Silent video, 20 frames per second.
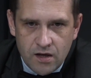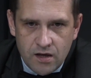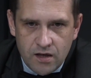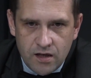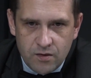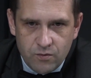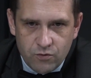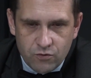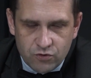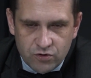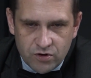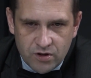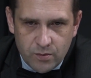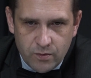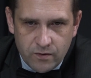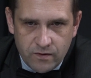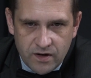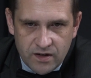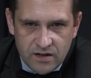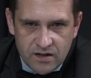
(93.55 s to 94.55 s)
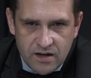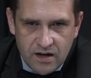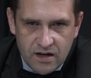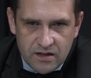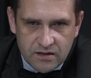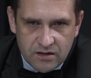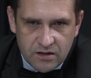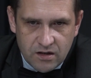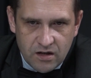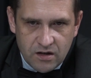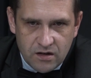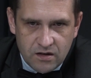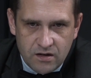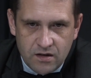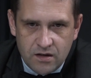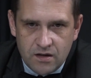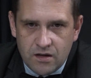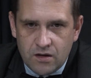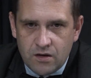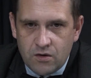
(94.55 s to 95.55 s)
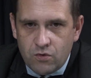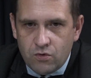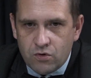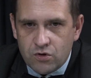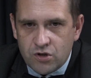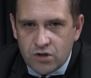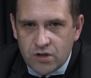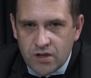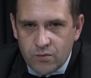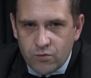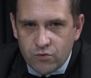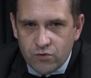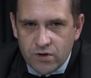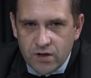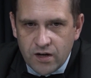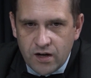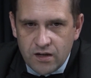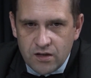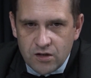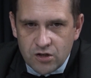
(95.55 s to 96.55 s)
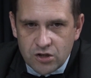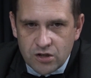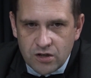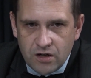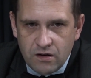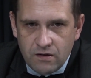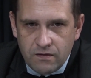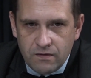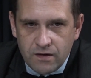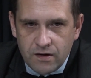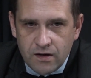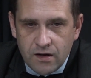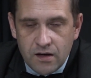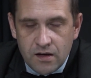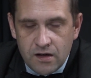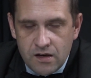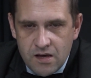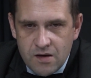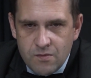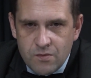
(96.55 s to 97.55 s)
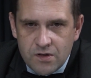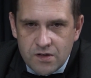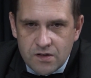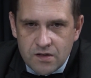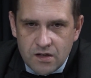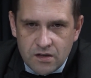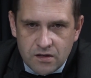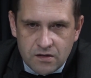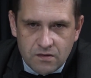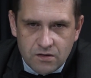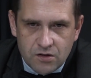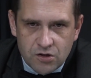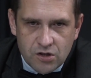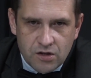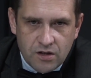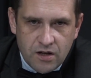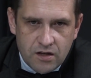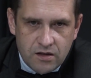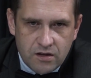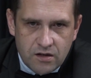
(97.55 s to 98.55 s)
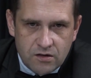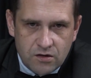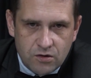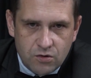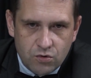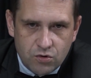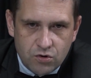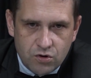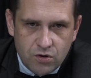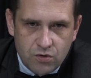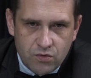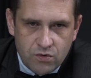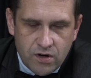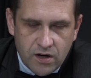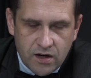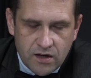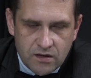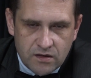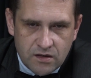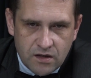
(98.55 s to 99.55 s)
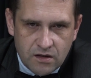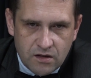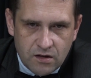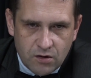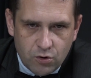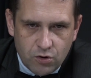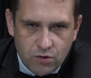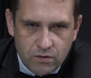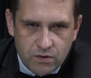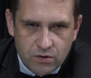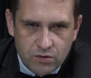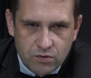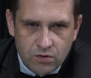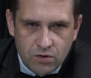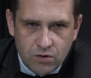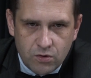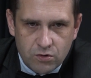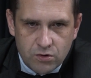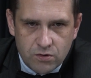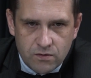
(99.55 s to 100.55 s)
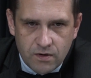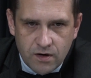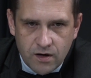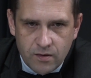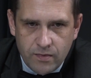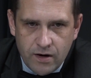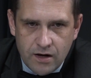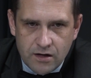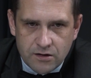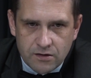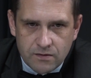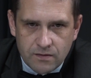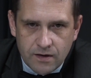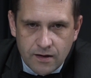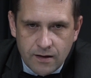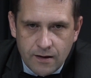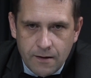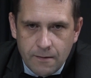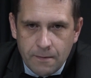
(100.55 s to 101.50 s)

Им нужно добывать газ на отжитом Украине шельфе. им, естественно, желательно задушить украинское торговое судоходство и рыбальство,